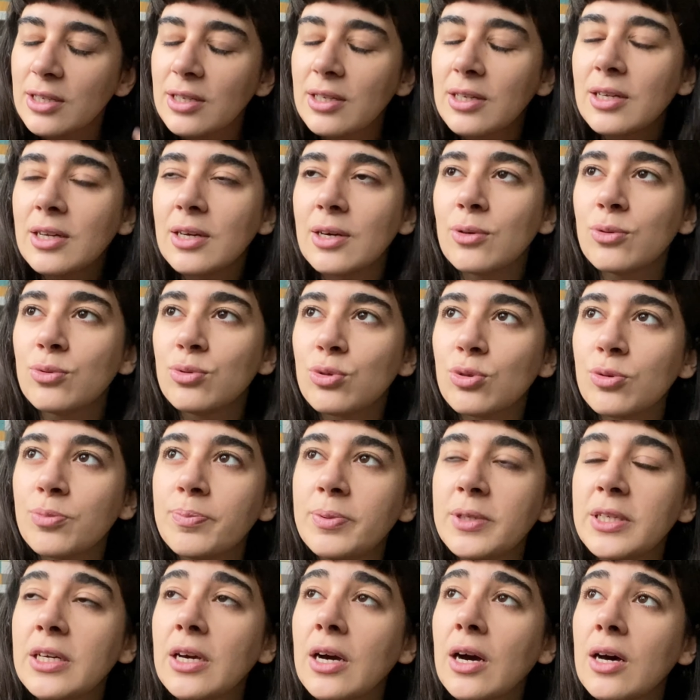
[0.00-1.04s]
eh,
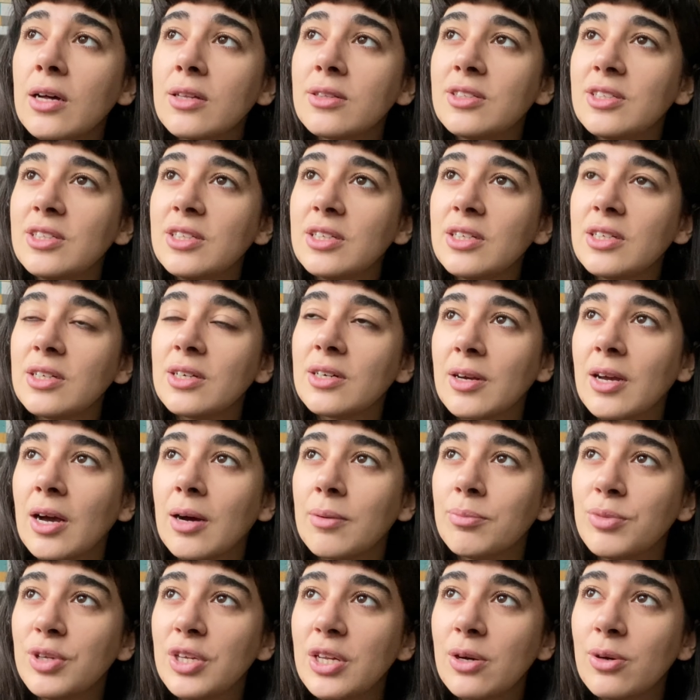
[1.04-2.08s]
Utopia di
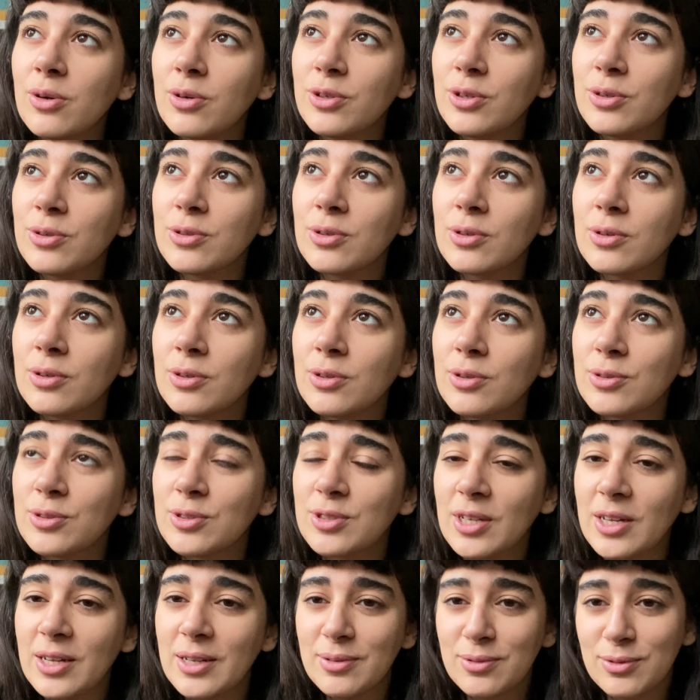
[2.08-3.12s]
Camilo Io-
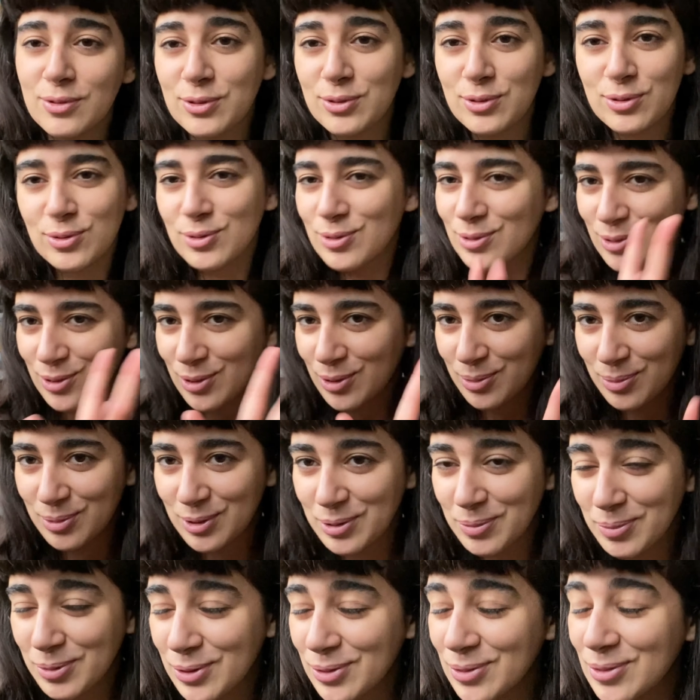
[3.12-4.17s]
José, non, non, so come
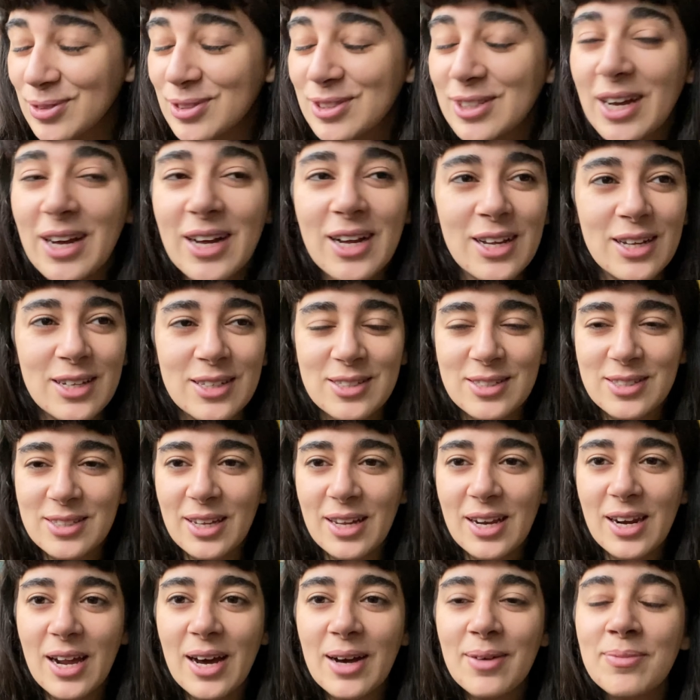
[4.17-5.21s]
si pronuncia,
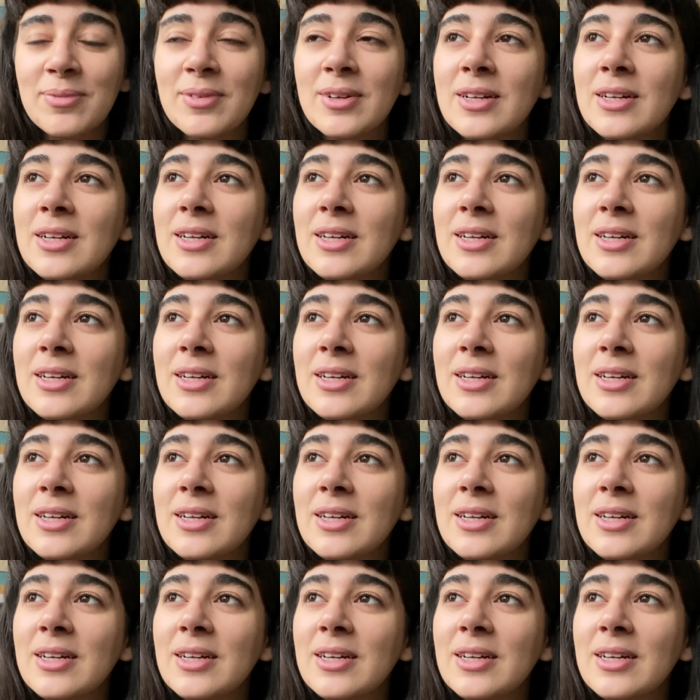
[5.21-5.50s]
Sela.